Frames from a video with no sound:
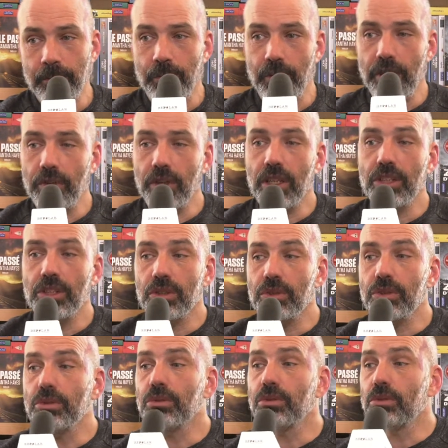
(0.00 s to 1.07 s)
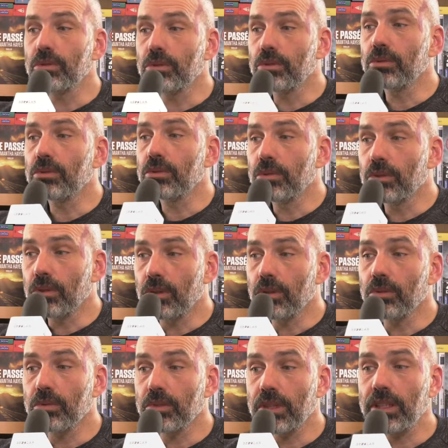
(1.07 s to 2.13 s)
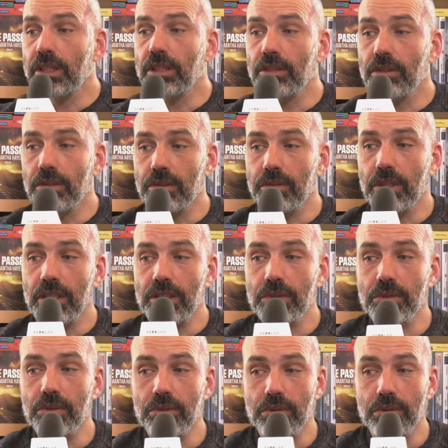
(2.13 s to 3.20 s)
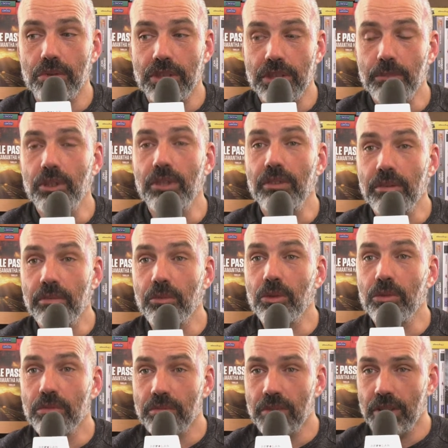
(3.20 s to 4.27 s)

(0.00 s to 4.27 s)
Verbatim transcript: d'avoir la chance de, rencontrer euh, voilà, ce, type d'événement.